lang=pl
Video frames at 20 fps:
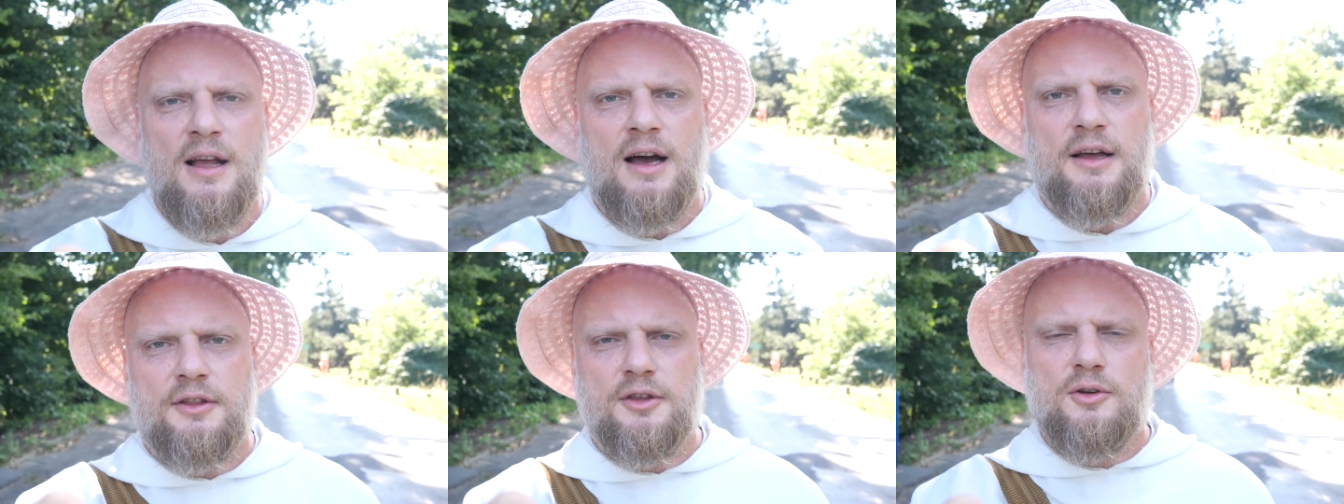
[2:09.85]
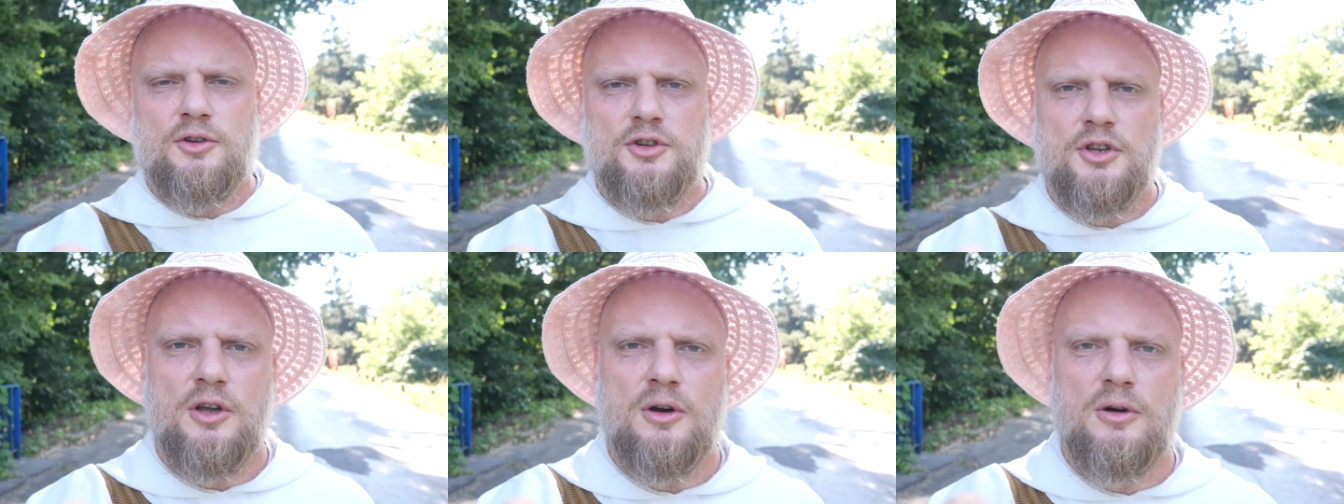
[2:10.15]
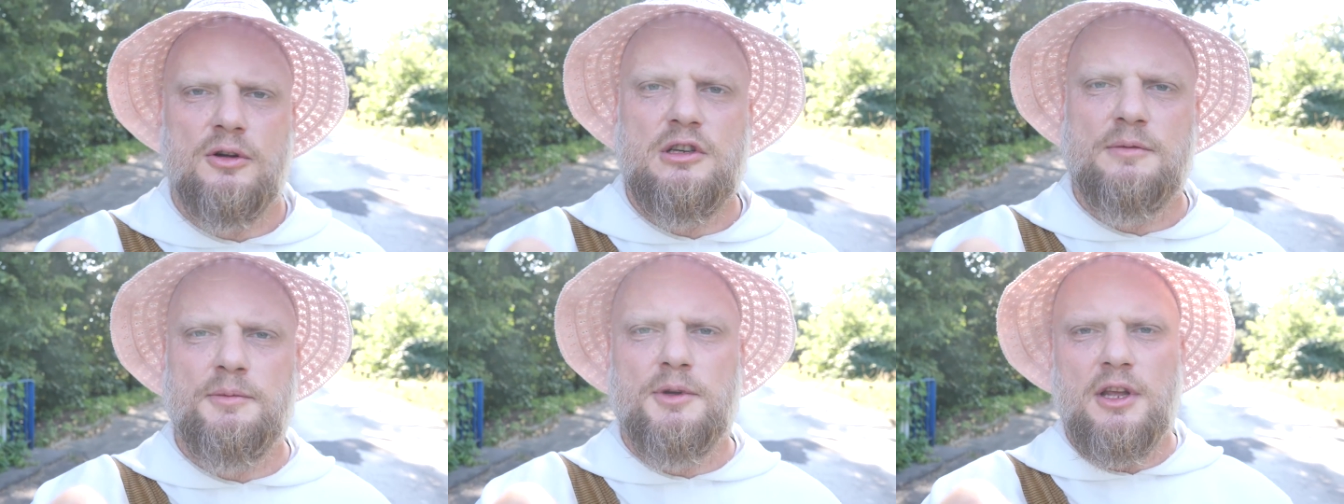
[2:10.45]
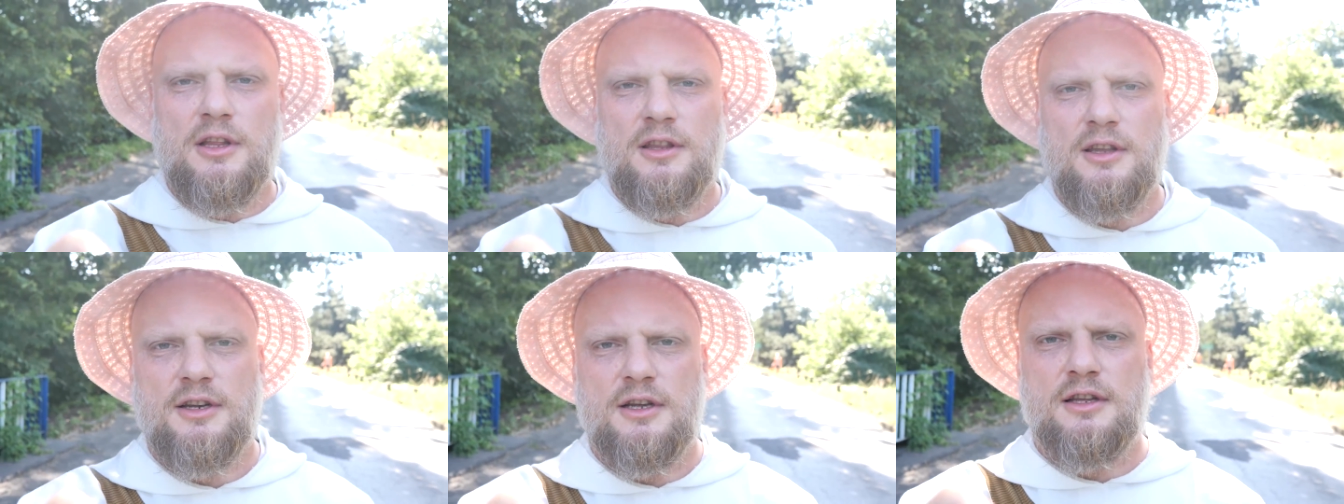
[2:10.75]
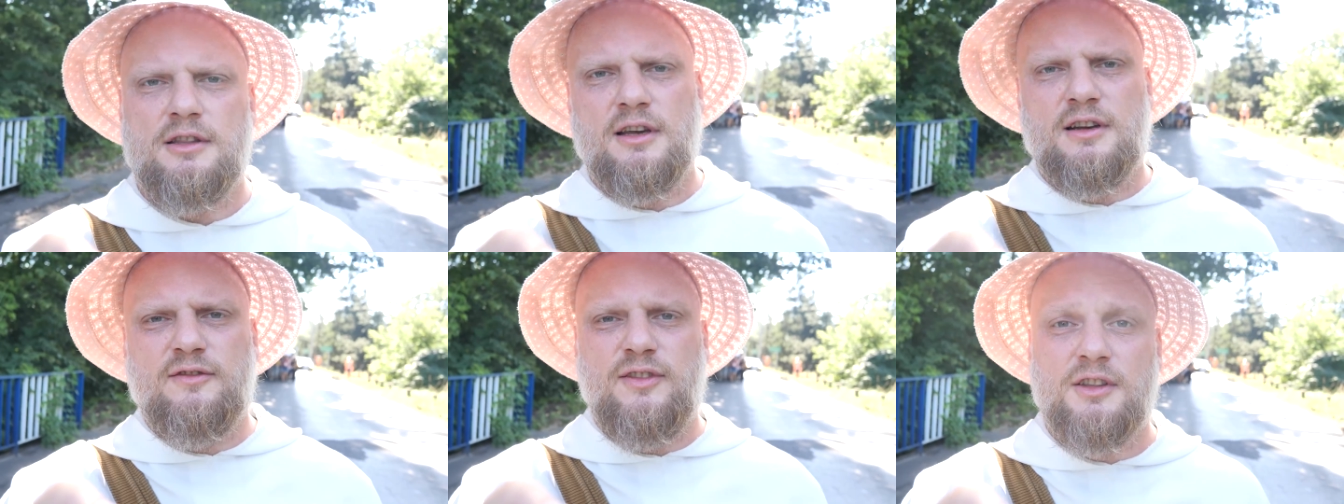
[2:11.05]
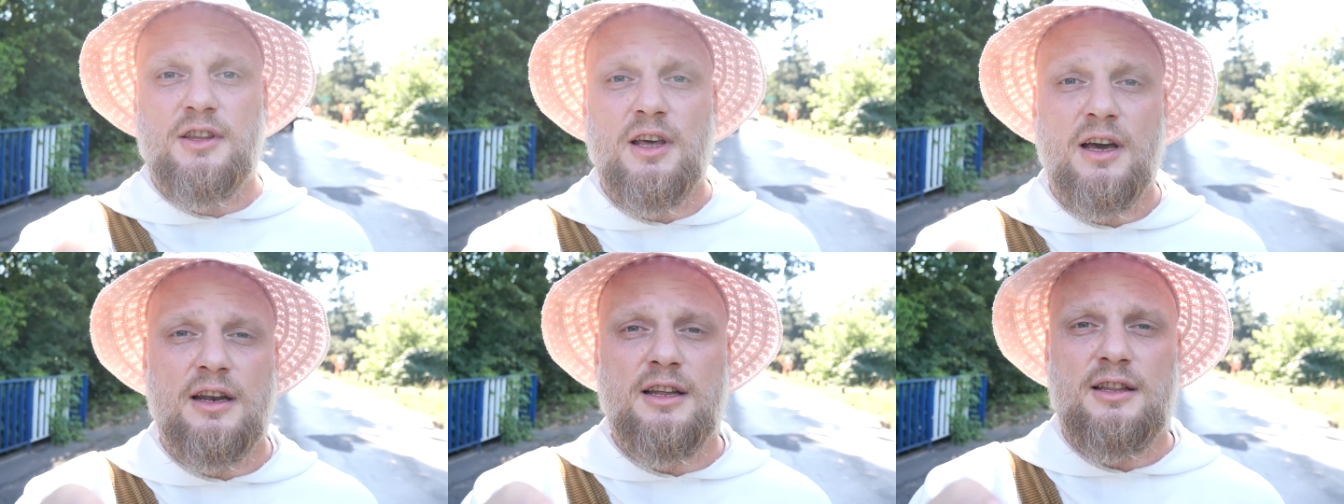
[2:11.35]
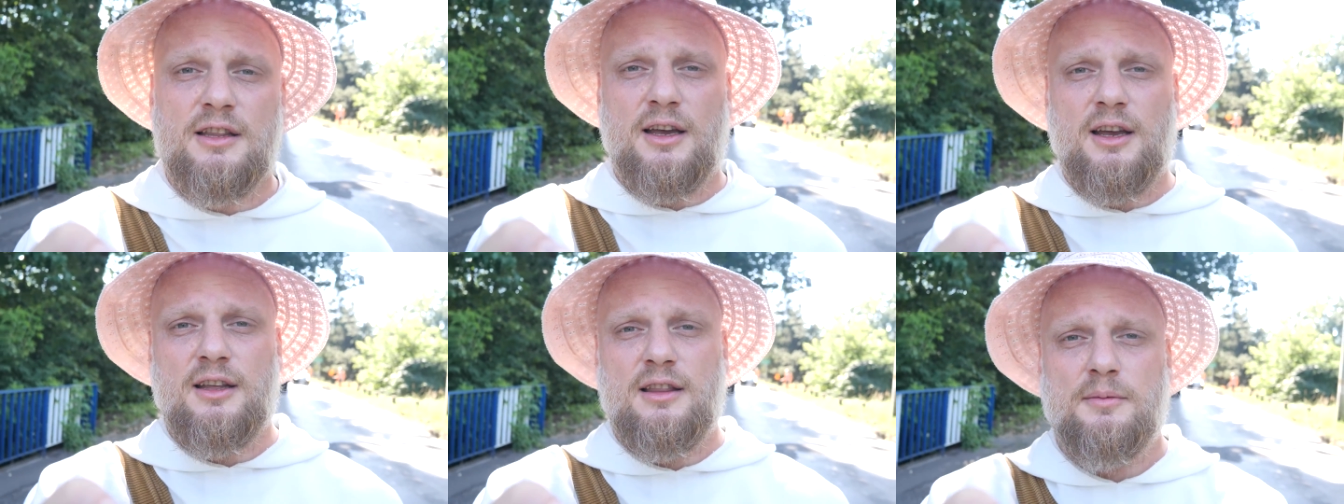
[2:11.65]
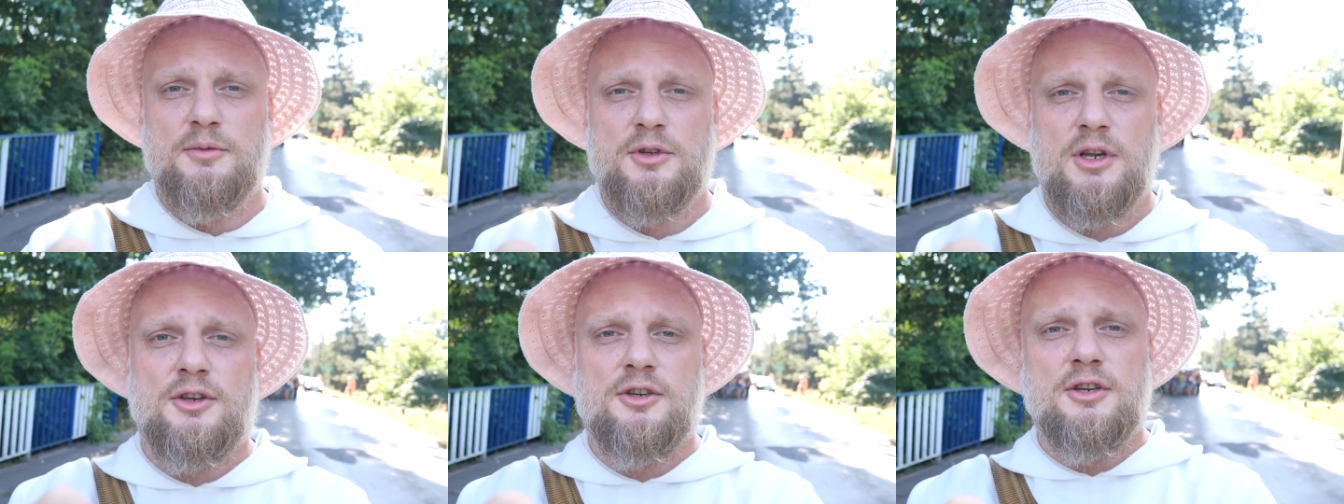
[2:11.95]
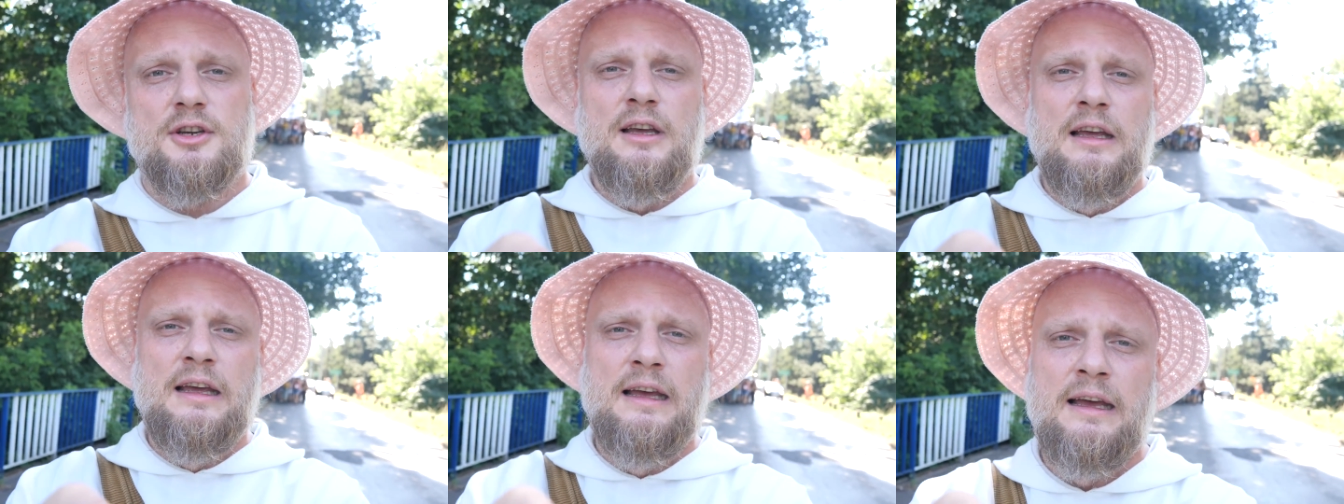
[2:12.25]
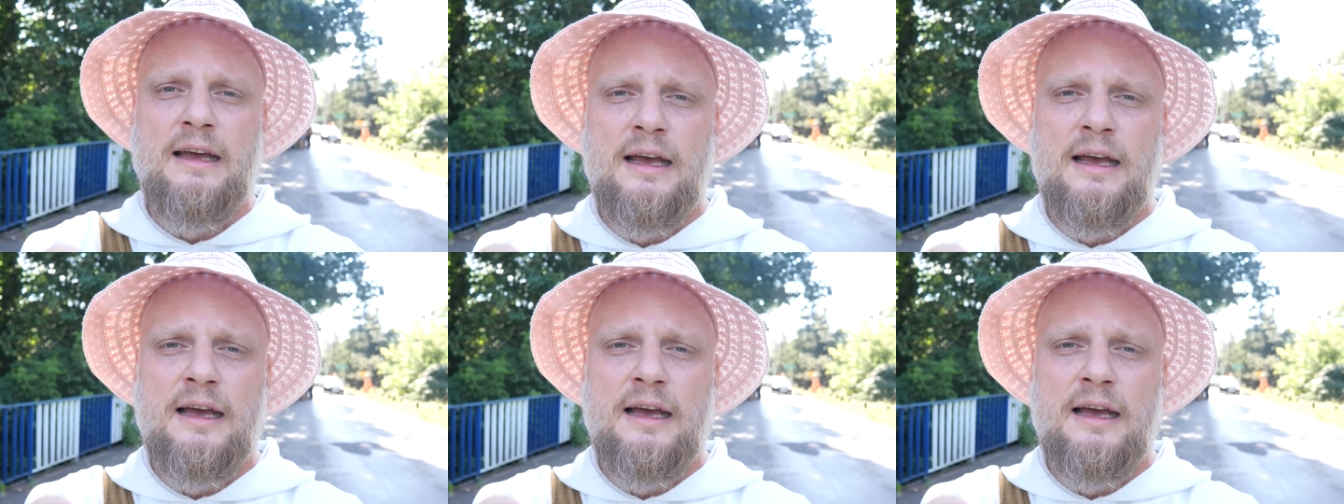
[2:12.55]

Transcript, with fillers: dlatego że nie chodzimy nigdy na żadne kwatery i takie tam rzeczy,